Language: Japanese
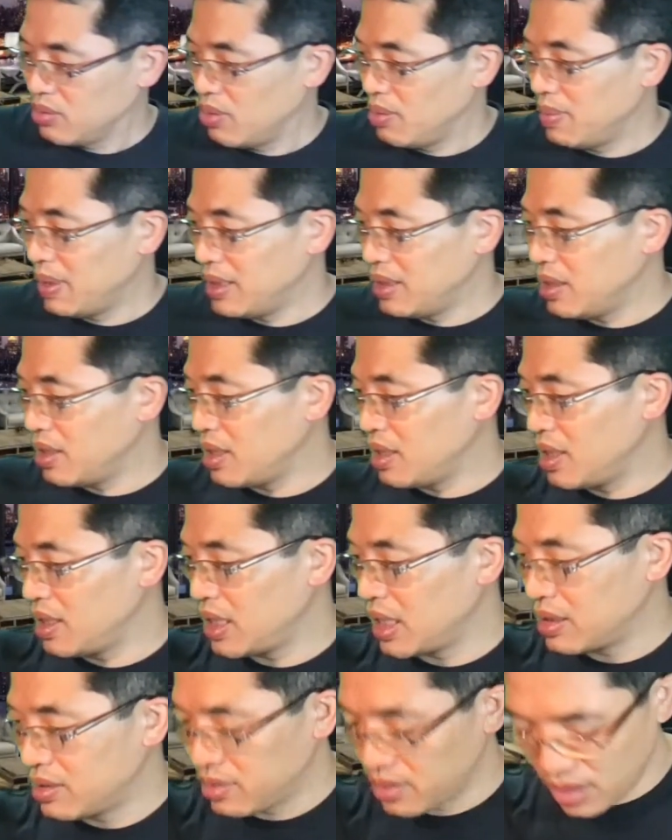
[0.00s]
バナナね、
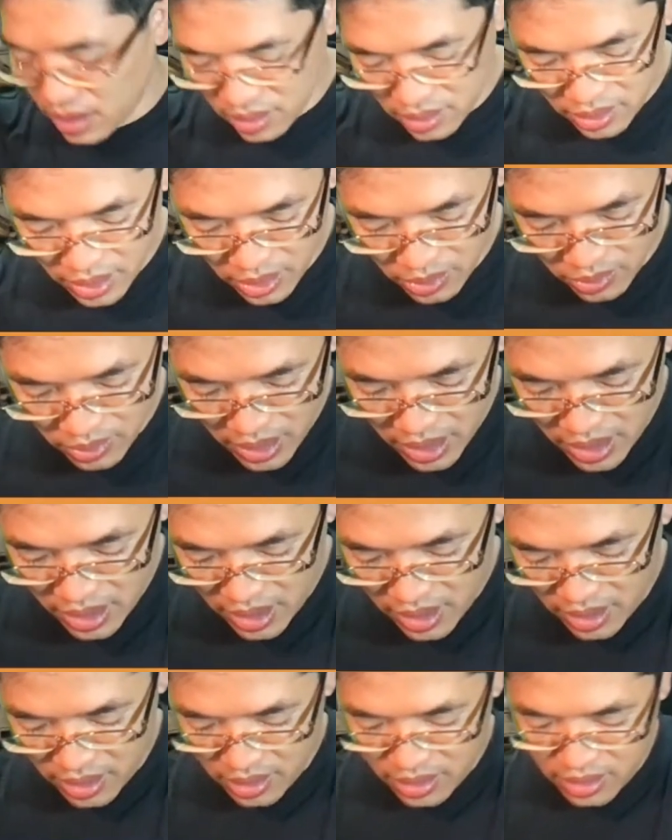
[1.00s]
安かったの
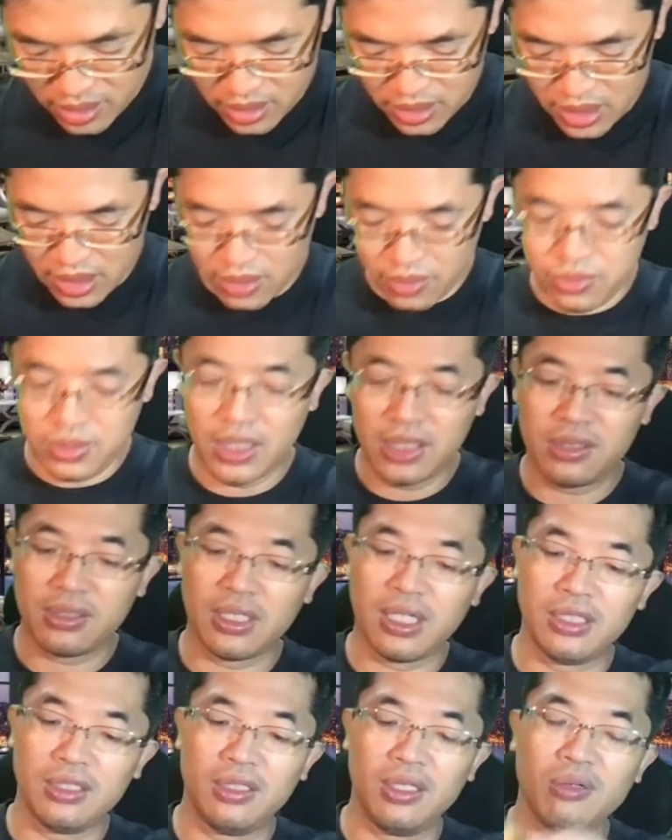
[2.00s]
で、
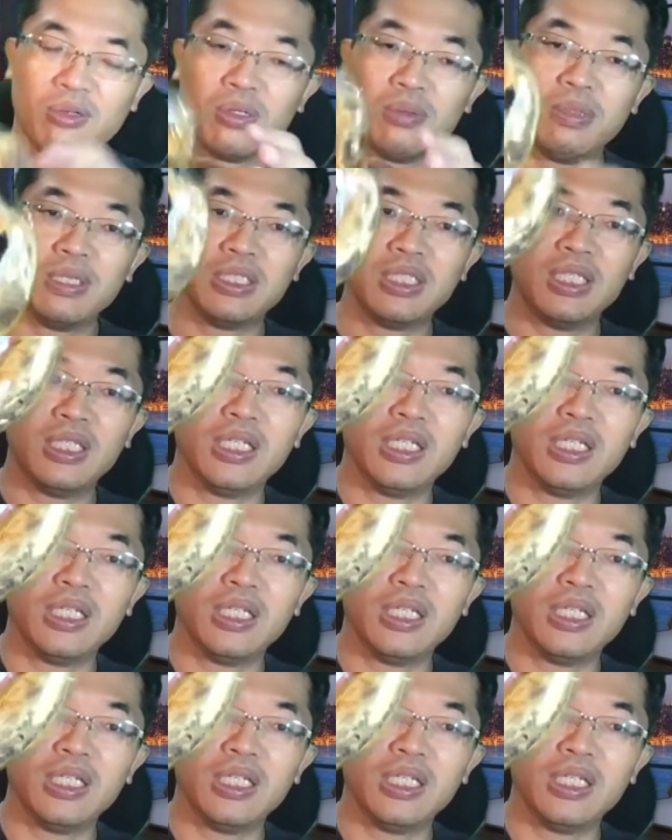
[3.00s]
買っておきました。